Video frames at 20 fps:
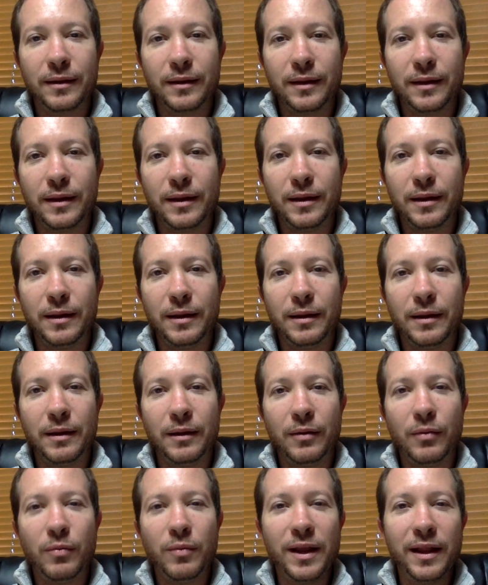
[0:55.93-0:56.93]

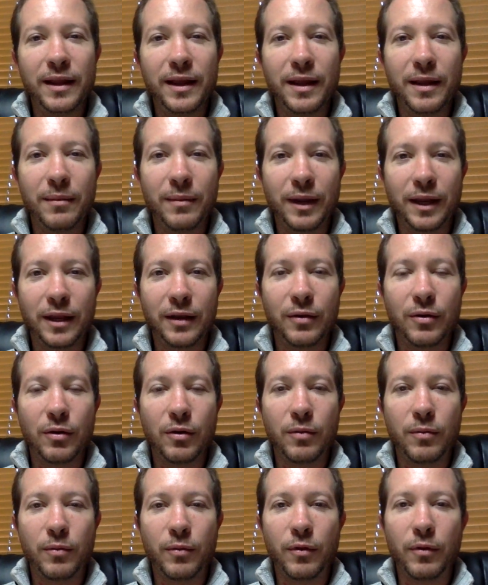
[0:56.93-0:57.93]
Y humilde en
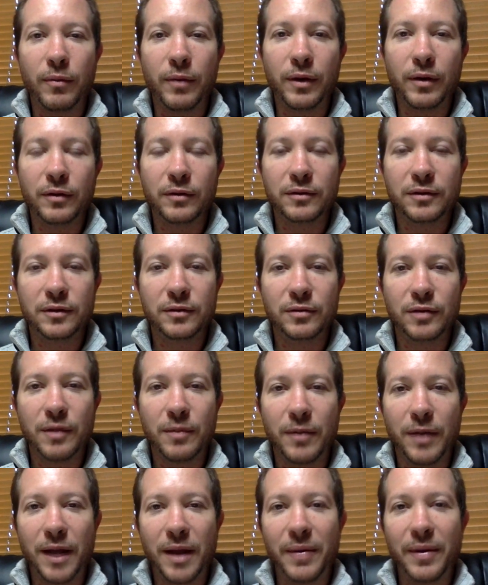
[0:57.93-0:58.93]
México, por lo menos, es una
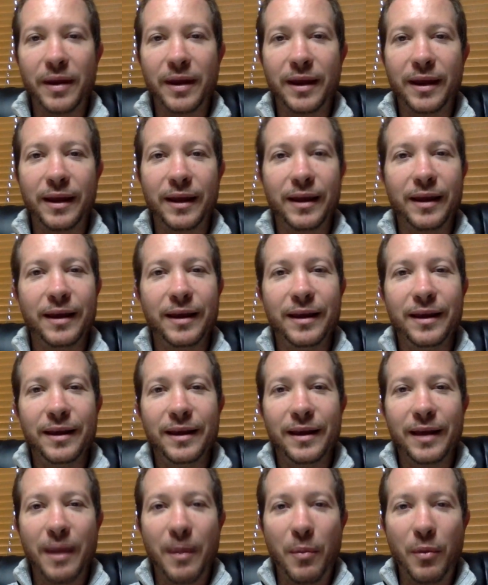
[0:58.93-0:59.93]
palabra que,
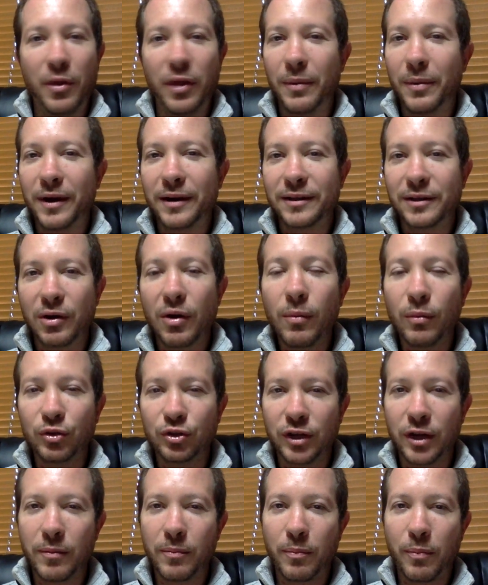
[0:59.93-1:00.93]
puede verse como
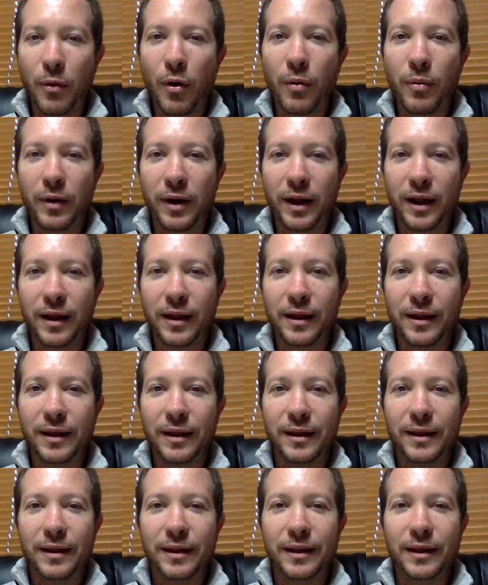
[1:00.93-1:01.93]
ser pobre.
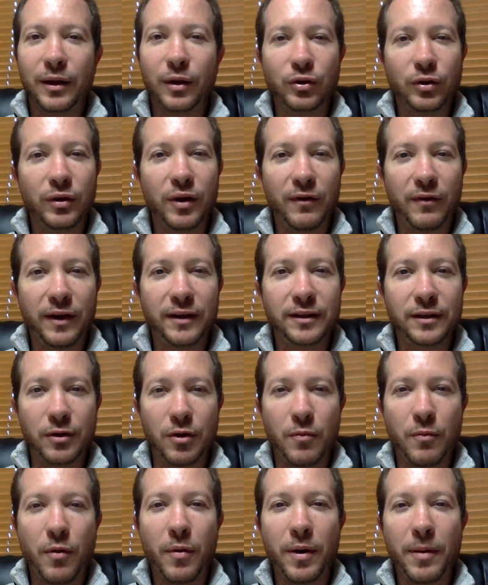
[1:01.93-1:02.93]
Incluso hay una frase,
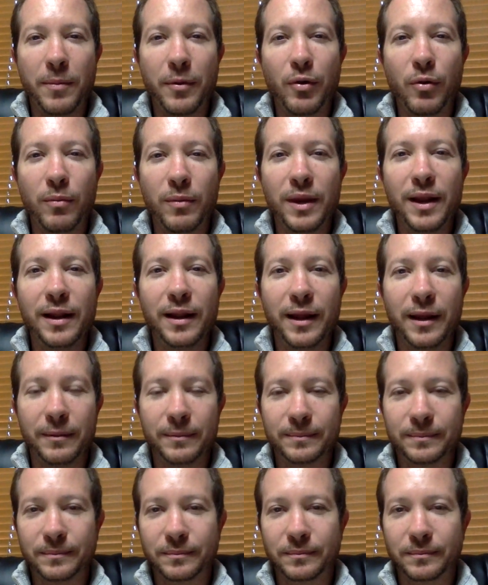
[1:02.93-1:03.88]
¿no? Pobre pero humilde.